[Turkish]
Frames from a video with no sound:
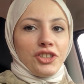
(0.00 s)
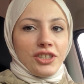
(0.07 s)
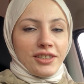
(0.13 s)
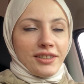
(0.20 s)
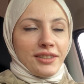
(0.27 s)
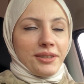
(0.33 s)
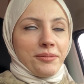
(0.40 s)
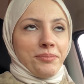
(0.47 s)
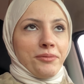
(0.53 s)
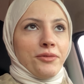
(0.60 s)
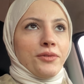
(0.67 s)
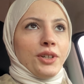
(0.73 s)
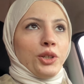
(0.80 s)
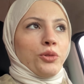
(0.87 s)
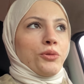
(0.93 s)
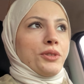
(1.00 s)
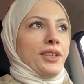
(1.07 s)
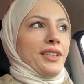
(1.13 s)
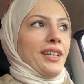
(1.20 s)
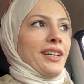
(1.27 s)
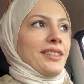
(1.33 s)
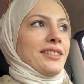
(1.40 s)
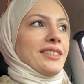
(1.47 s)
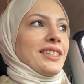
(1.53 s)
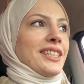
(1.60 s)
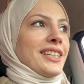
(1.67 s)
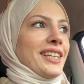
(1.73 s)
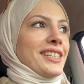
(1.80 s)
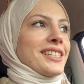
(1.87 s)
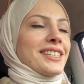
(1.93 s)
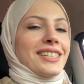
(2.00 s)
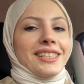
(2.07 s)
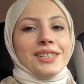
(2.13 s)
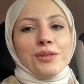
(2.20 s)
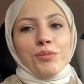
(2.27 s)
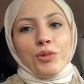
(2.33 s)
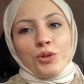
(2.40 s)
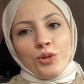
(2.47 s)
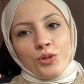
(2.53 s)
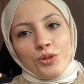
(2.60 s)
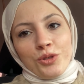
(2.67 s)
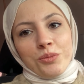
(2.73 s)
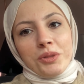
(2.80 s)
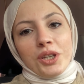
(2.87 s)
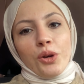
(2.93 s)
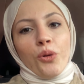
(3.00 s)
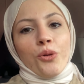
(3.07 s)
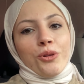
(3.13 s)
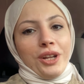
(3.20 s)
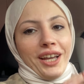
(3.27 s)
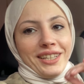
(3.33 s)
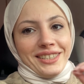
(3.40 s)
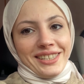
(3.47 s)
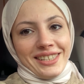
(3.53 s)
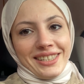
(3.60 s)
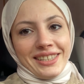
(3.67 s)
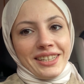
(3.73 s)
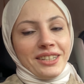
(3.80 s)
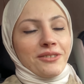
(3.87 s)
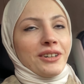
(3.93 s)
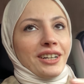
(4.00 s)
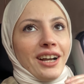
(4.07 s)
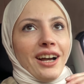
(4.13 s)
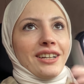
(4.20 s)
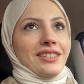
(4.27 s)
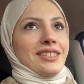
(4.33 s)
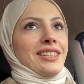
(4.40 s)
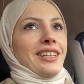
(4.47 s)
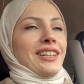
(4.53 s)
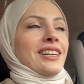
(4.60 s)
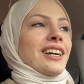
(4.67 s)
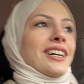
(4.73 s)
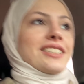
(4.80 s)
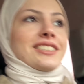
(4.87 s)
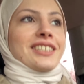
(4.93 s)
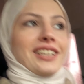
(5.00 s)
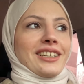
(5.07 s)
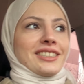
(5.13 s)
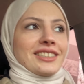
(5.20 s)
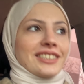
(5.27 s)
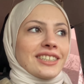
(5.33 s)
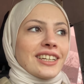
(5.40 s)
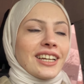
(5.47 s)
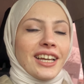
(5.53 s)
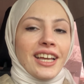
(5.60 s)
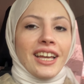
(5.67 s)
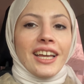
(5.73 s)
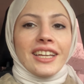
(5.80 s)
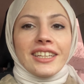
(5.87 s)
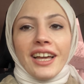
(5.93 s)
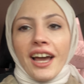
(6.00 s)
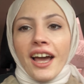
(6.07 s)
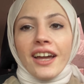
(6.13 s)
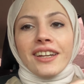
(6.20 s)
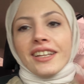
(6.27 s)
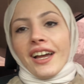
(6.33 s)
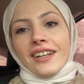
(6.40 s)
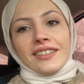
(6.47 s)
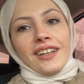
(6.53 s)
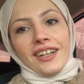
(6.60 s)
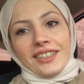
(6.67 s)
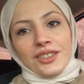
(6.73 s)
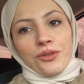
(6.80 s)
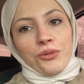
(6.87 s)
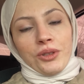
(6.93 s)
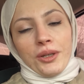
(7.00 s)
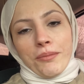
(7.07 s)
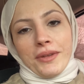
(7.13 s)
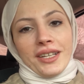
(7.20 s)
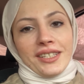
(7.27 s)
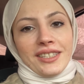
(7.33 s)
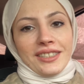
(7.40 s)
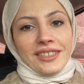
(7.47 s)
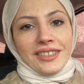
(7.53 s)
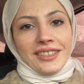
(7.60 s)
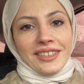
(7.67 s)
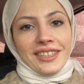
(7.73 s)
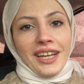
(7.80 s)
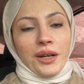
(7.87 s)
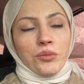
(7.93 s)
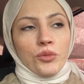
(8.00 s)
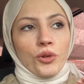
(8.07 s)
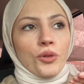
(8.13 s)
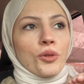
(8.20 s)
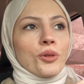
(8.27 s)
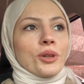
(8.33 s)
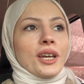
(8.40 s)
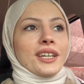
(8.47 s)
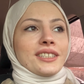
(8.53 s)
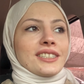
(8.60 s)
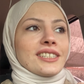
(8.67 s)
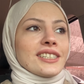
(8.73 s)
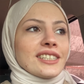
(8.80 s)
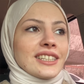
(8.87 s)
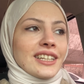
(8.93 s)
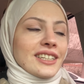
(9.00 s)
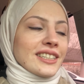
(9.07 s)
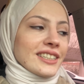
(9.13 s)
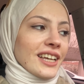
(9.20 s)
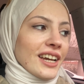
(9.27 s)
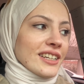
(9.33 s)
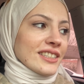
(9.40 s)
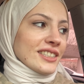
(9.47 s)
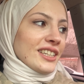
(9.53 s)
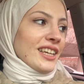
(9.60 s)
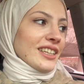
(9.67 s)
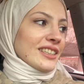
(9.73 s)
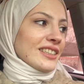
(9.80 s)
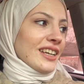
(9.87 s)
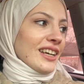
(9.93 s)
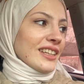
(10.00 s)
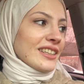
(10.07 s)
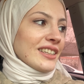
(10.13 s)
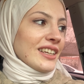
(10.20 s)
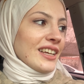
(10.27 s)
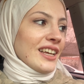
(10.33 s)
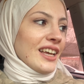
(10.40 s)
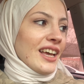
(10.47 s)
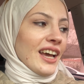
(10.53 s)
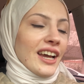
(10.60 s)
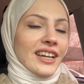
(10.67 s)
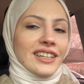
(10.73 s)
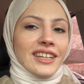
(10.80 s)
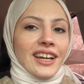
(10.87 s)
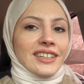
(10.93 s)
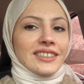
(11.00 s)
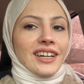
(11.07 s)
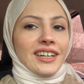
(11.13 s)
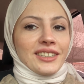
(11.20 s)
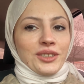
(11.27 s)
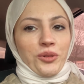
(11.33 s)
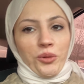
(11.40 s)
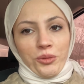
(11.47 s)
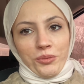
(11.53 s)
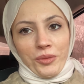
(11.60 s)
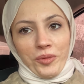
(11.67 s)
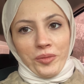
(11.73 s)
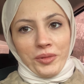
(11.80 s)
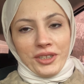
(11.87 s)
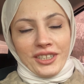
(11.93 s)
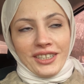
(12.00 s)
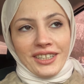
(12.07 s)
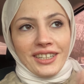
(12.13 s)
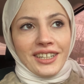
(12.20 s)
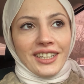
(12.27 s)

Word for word: çıktım fakülteden. Yine sinir bozucu bir öğrenci işleri vakasıyla karşılaştık. Ya her yerde aynı olamazsın. Yani bu öğrenci işleri gerçekten her yerde aynı olmamalı.